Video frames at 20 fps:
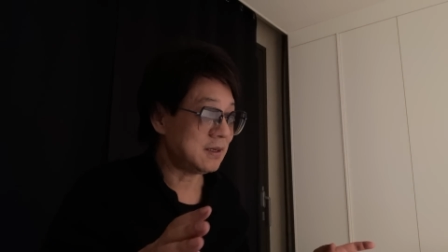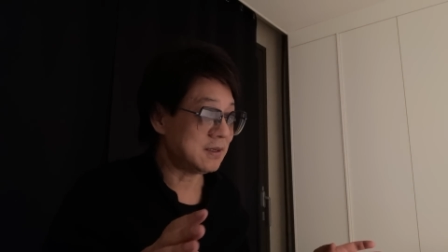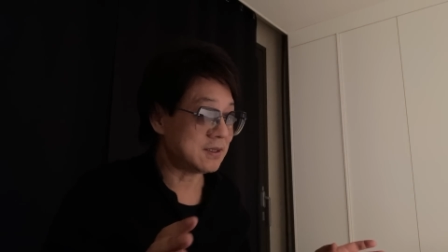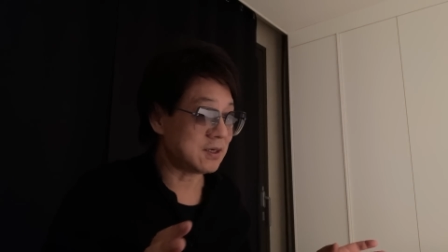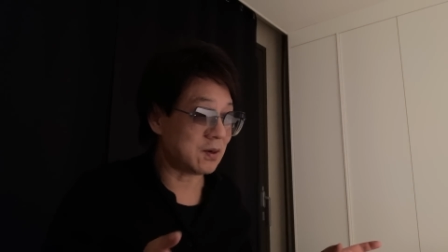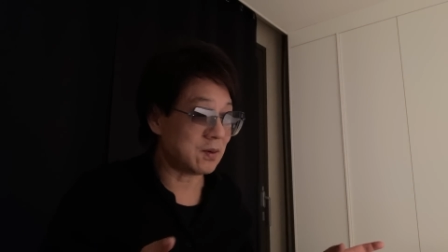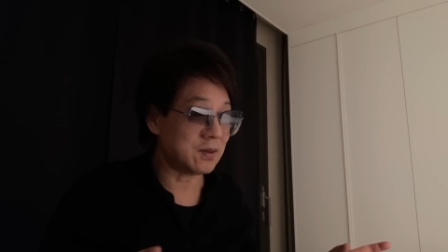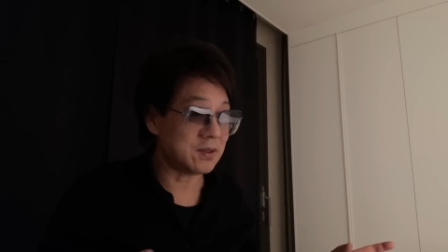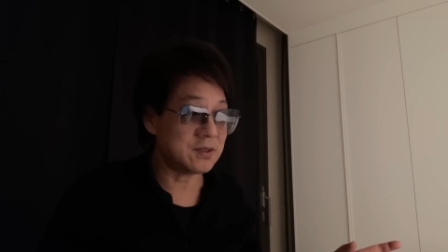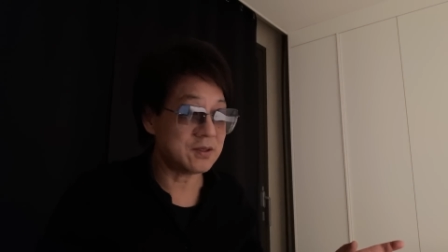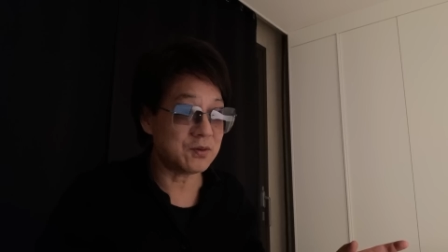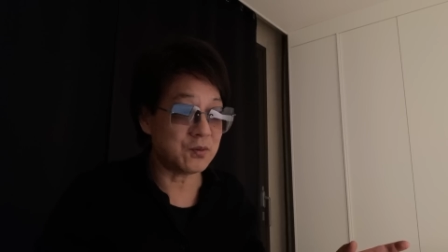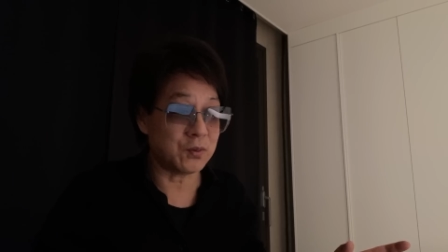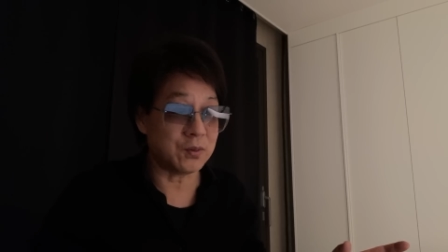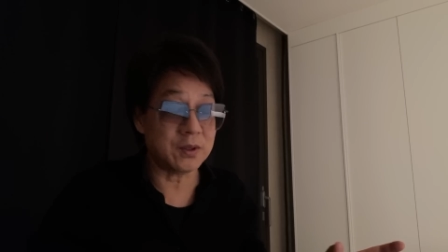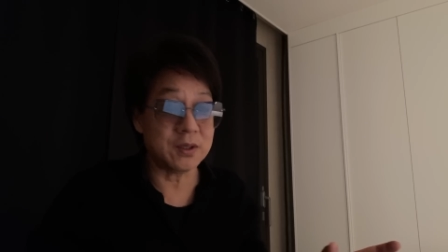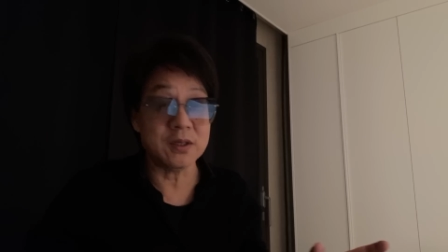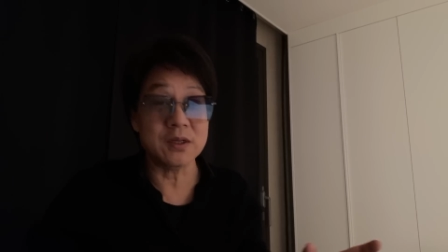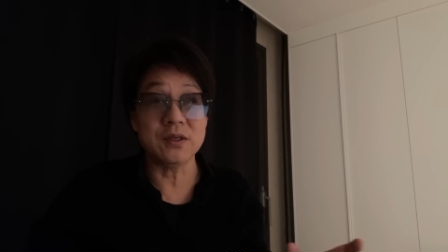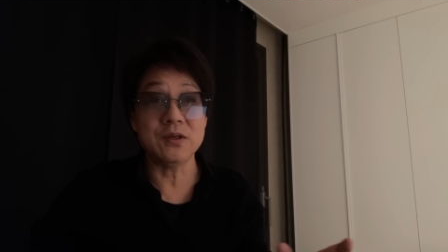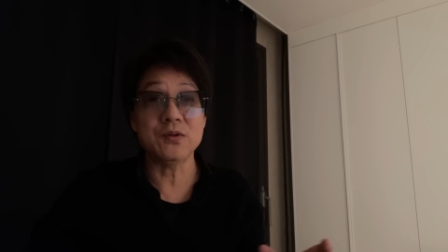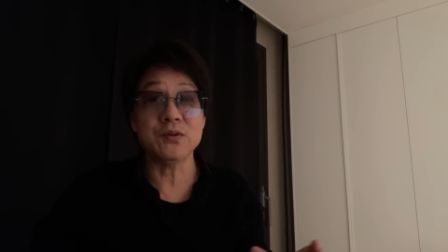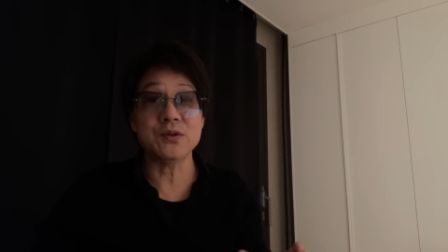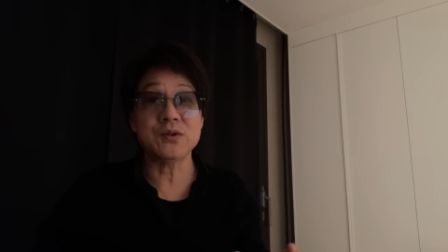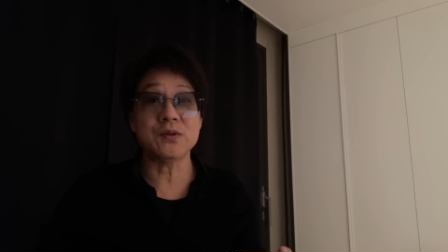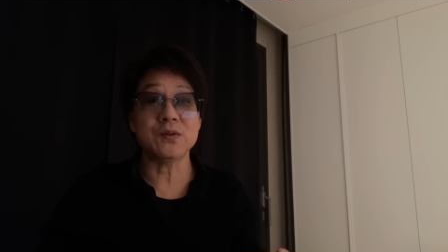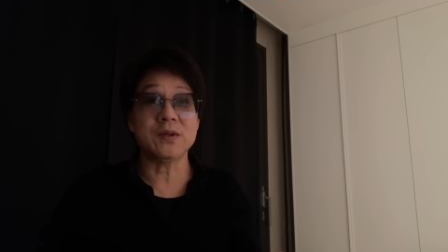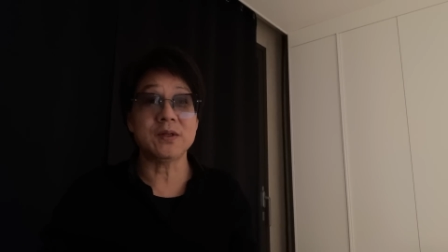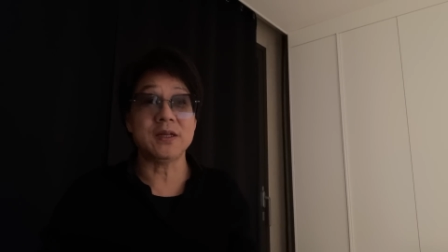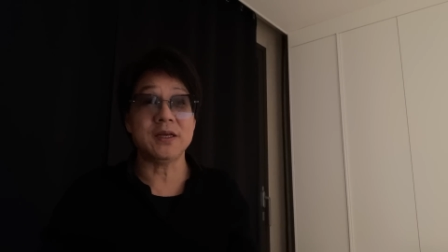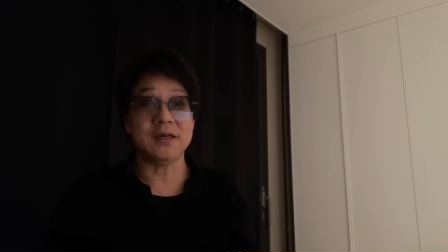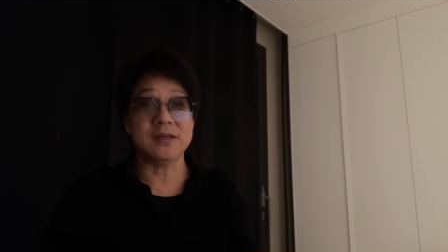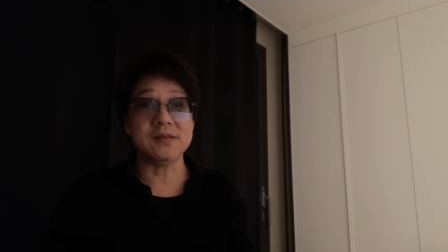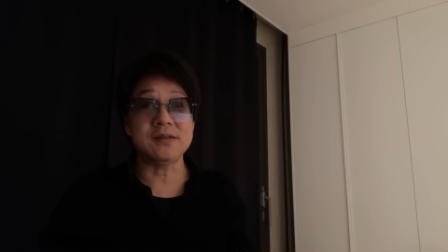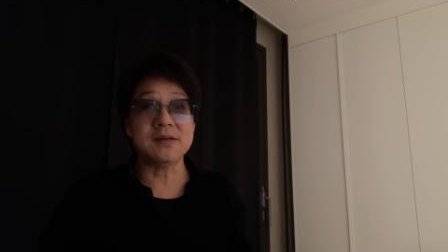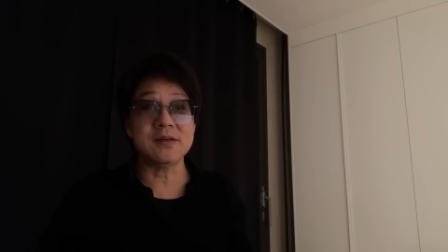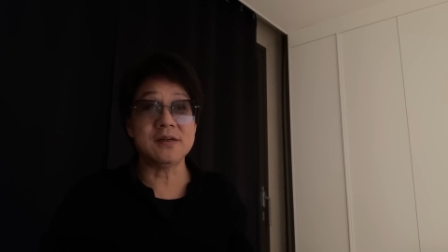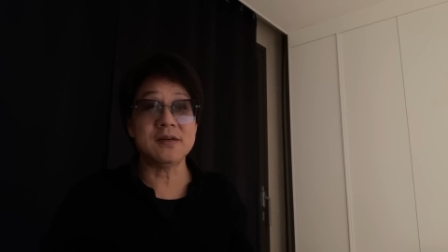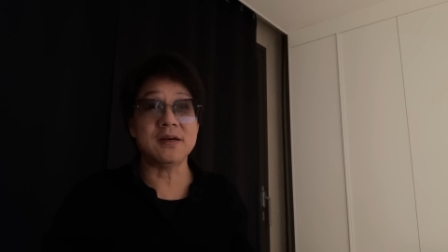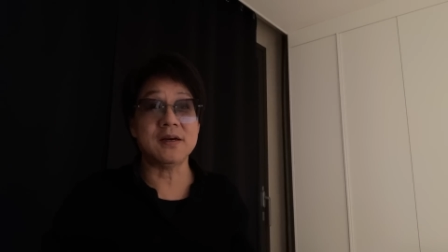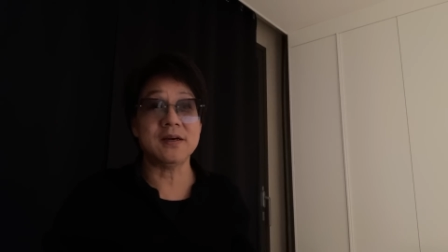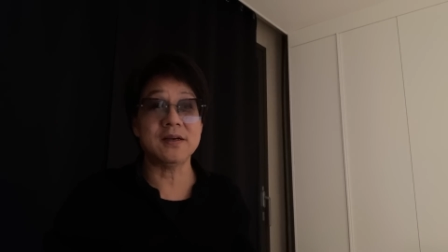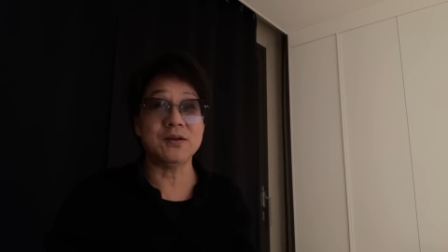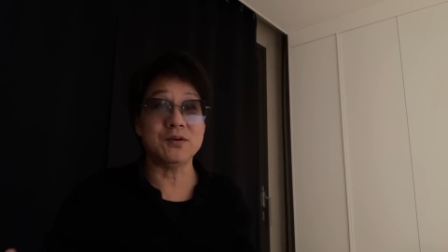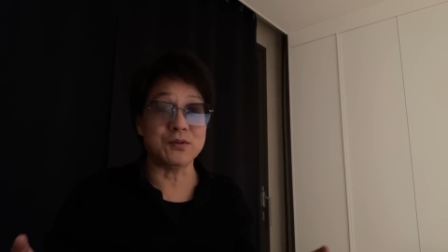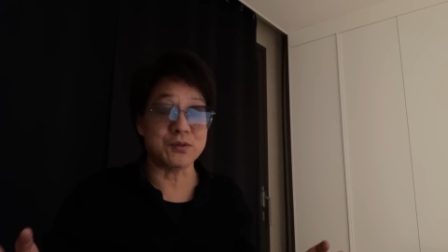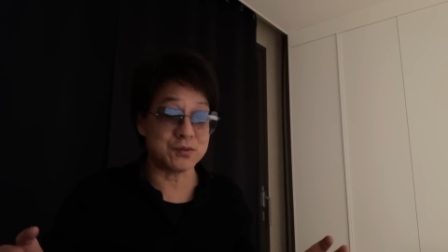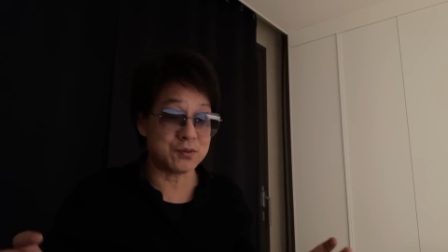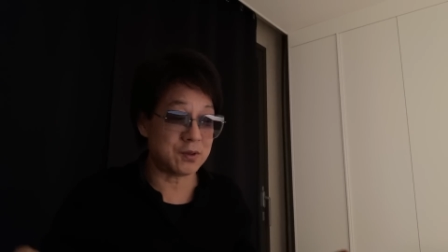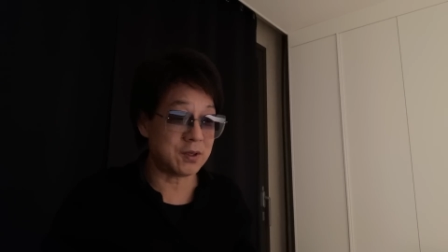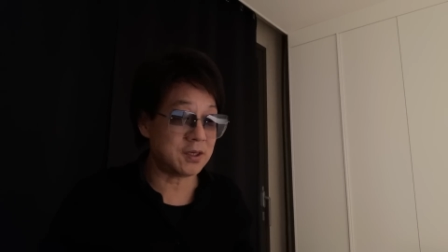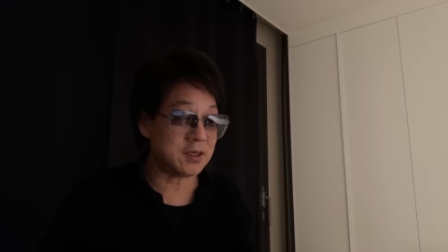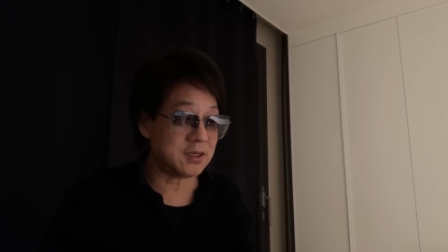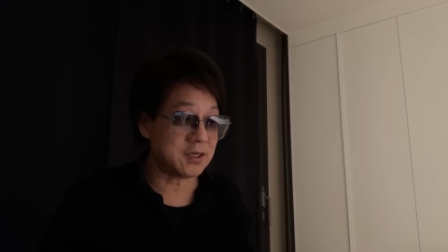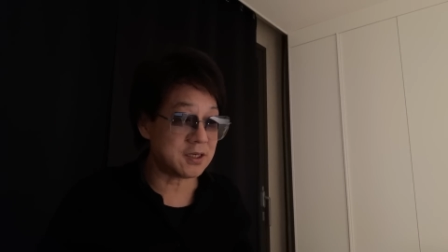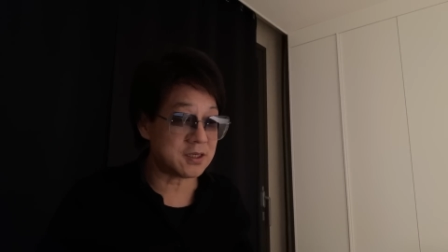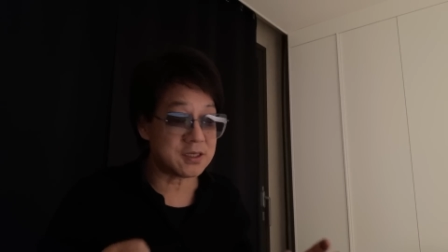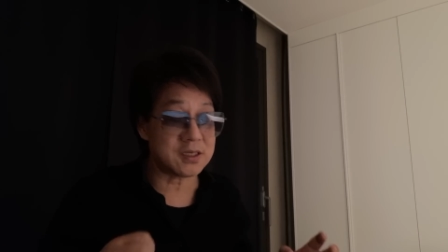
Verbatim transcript: 找了一些国内的优秀的年轻人，有学历的，